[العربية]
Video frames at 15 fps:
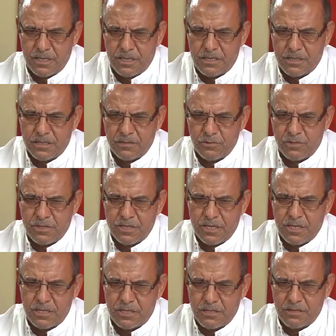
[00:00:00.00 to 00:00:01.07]
كان
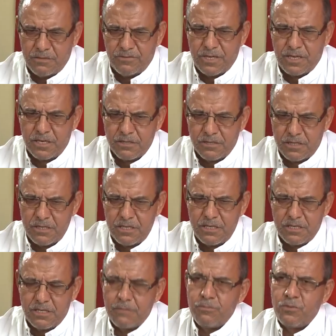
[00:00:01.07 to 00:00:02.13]
استاذ فرنسي
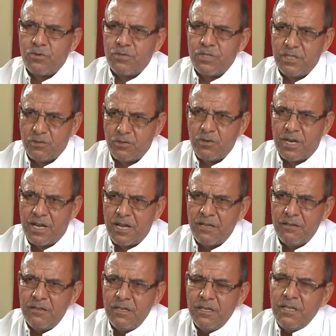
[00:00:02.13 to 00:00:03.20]
يسموه نيكولا
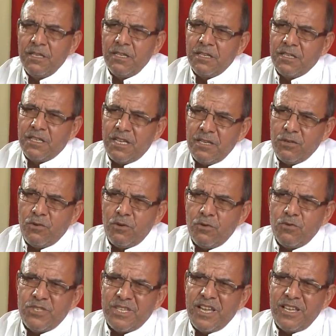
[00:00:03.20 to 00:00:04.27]
كان يقول
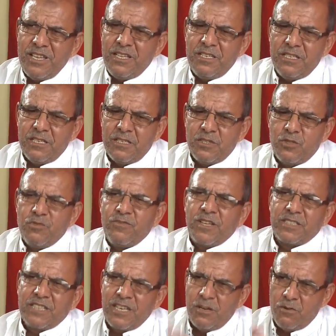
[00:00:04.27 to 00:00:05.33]
له انت يعني
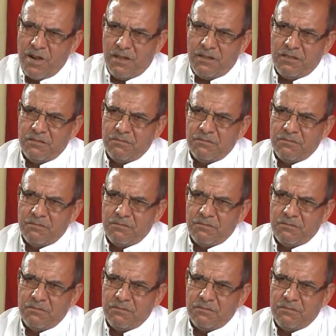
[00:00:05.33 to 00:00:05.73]
تيفا تري لوا